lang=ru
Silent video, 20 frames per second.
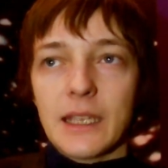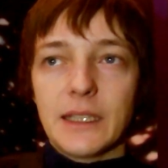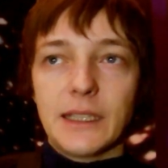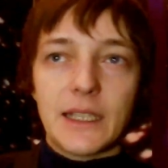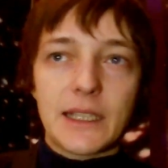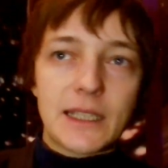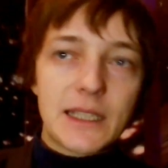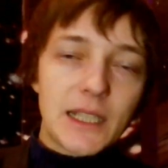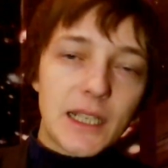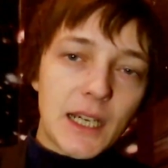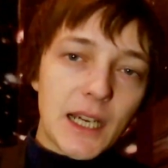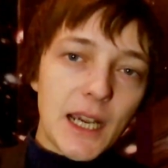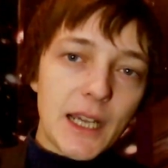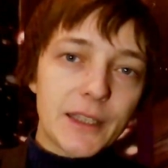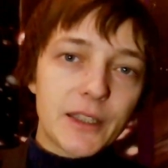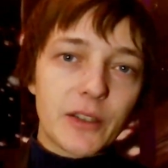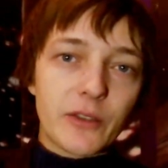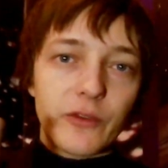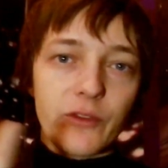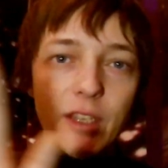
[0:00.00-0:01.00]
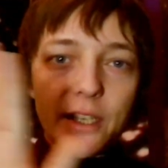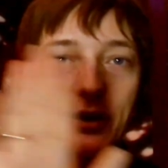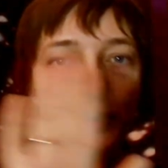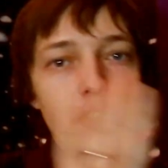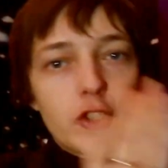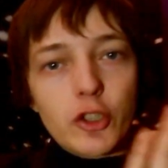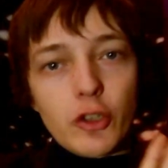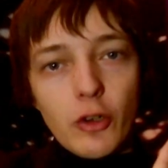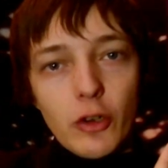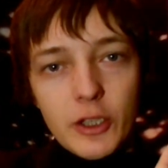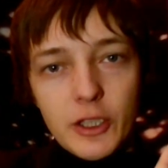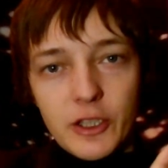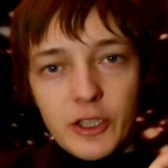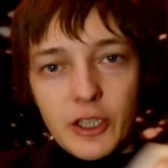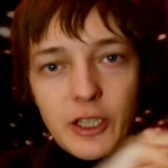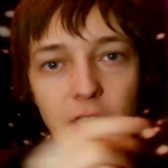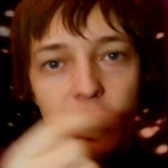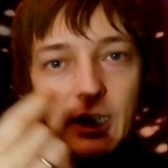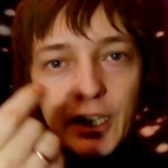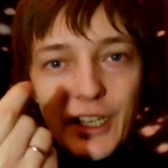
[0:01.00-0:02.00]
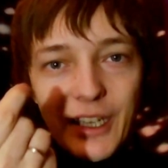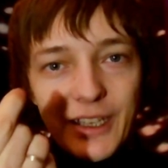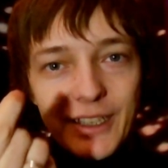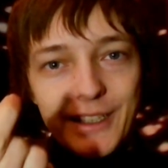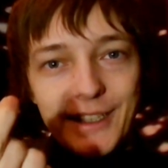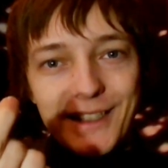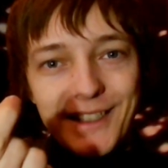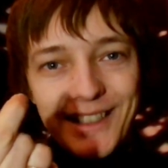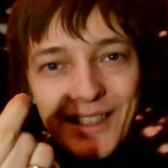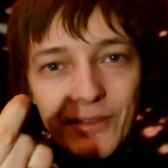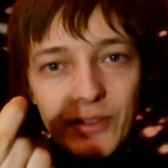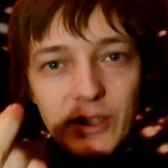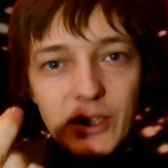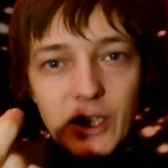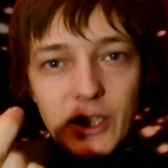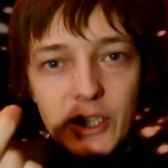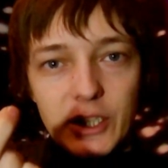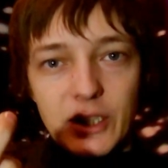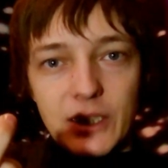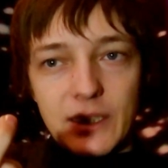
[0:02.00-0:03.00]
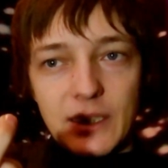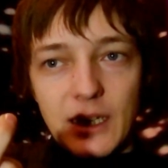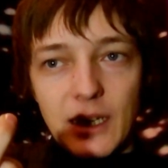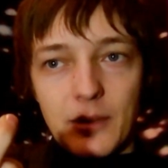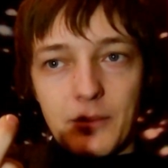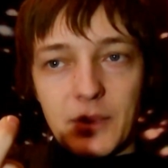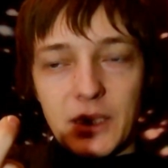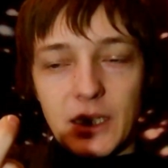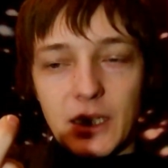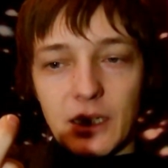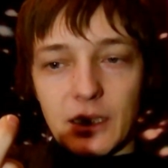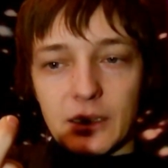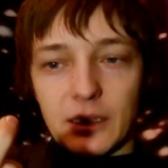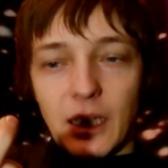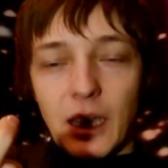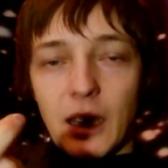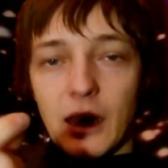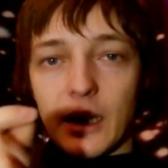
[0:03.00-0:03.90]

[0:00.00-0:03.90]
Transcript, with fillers: если кадр весь черный и один светящийся объект.